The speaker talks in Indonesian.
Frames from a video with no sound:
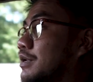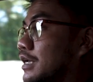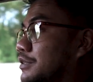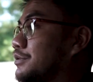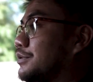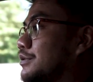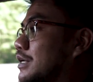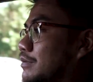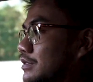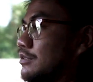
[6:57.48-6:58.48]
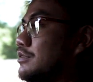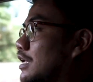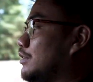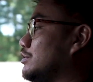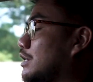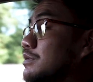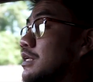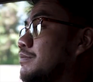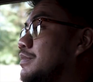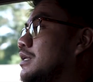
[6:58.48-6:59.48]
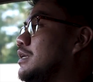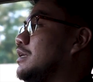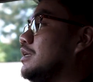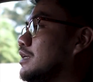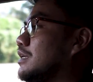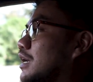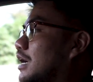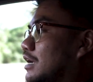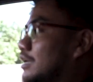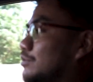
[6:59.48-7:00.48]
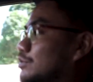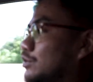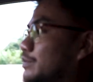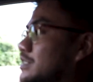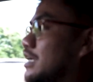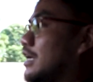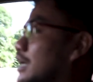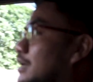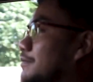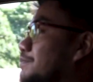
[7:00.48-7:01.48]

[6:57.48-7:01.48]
yang lihat tuh nah maksudnya 100 nggak bisa lebih karena untuk menjaga